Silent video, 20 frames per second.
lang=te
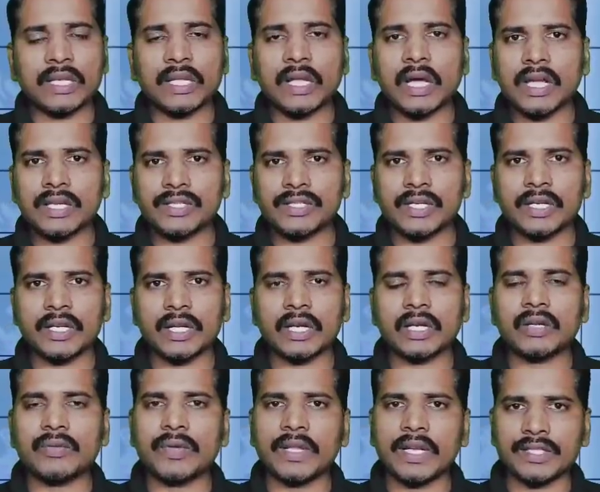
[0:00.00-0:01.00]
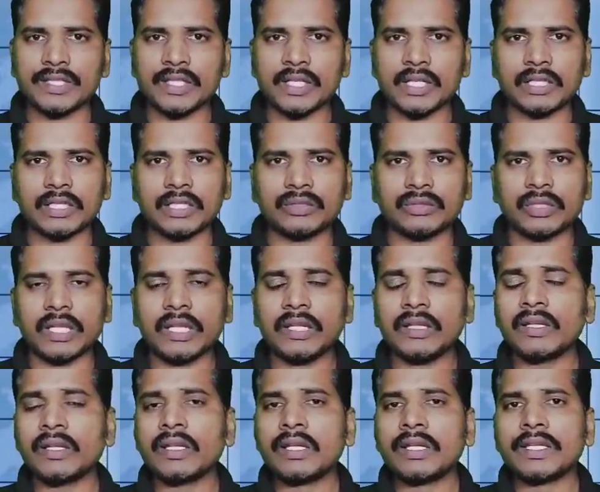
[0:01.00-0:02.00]
అంటే ఆ స్టేట్ కాకుండా వేరే స్టేట్లో దిగుతుంటే
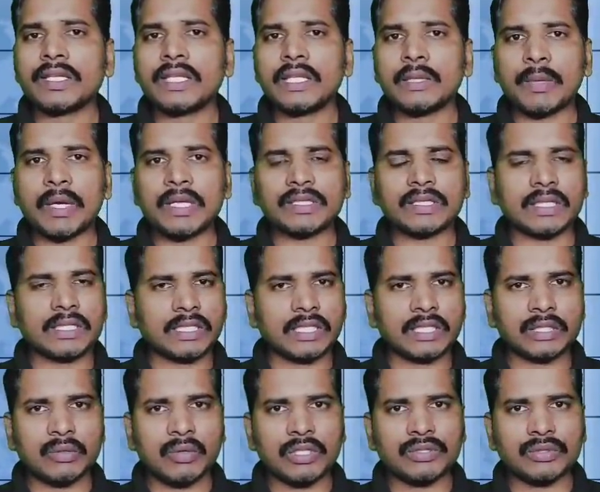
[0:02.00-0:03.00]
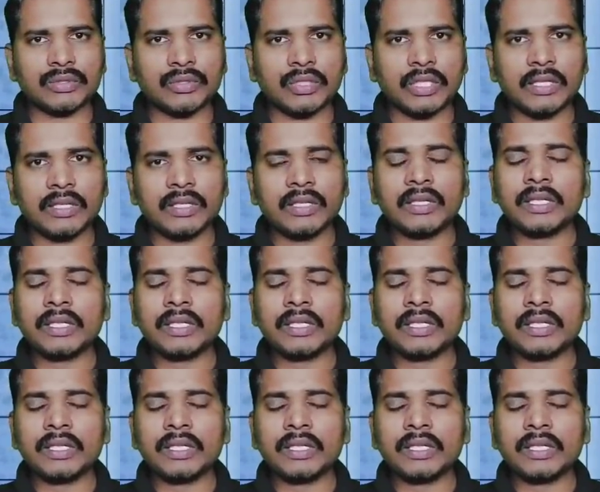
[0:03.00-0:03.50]
ఈ పాస్ అక్కడ తీసుకోవాల్సి ఉంటుంది